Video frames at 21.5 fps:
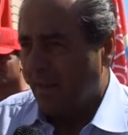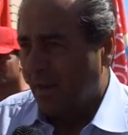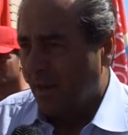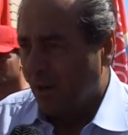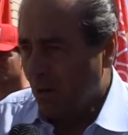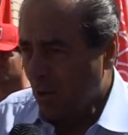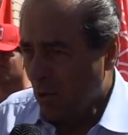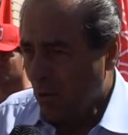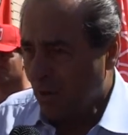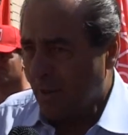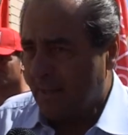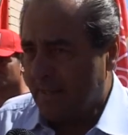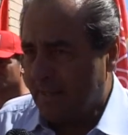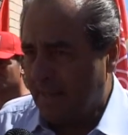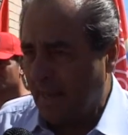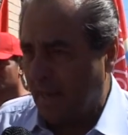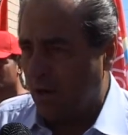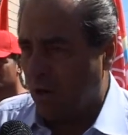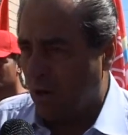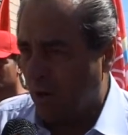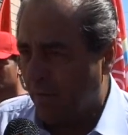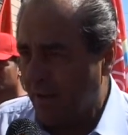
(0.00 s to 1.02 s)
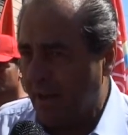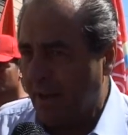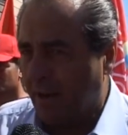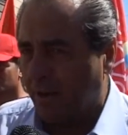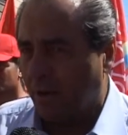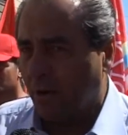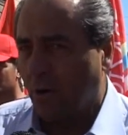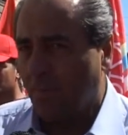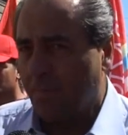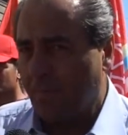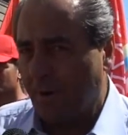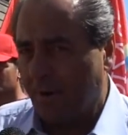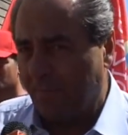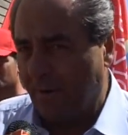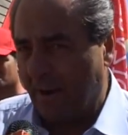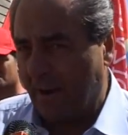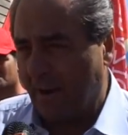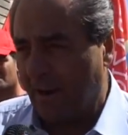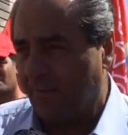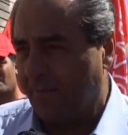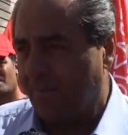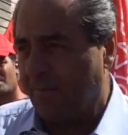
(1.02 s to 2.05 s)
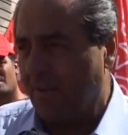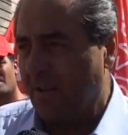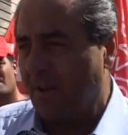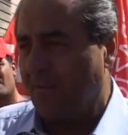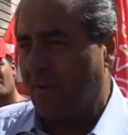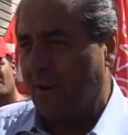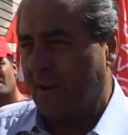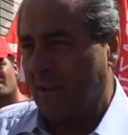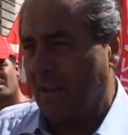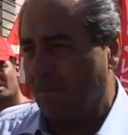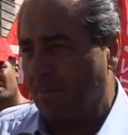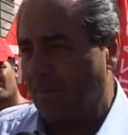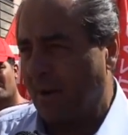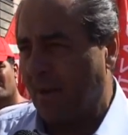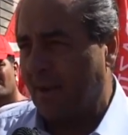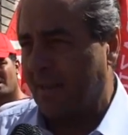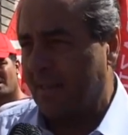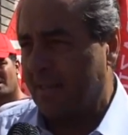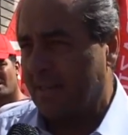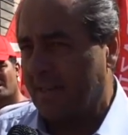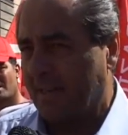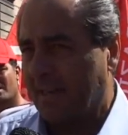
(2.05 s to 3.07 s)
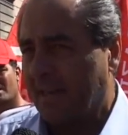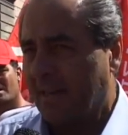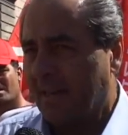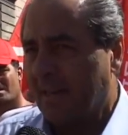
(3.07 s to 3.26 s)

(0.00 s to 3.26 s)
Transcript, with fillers: lui sta al governo non per fare gli affari del Paese,